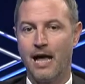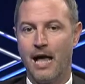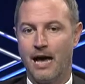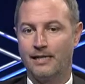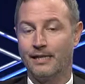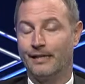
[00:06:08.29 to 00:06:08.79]

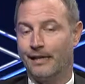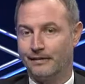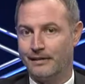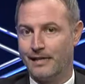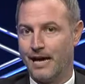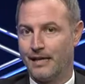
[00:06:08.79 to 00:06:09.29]
ad
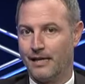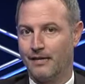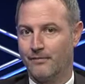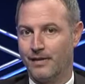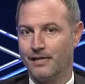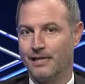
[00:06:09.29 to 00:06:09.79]
incardinare
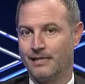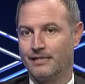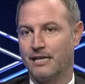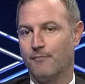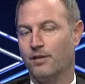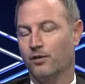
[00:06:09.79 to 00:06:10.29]
in maniera
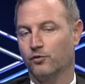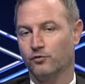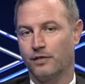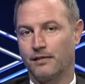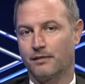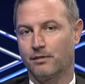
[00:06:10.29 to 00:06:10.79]
stabile i
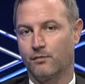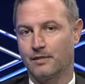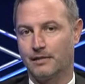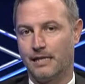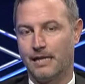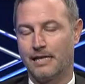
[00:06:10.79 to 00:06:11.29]
contratti di
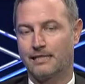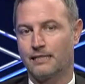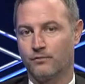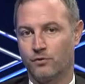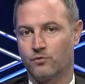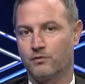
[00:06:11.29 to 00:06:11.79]
questi ragazzi
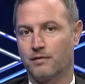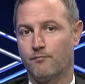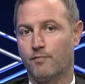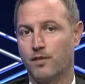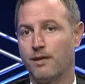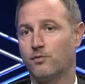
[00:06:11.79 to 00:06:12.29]
in questo
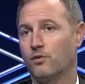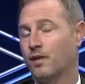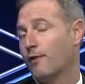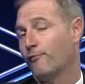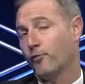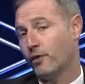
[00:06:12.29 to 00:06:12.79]
stabilimento che è
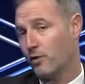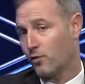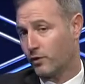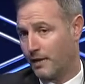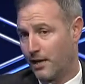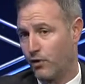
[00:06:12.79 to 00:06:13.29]
il fiore
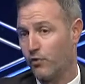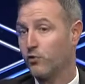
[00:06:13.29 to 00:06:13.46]
all'occhiello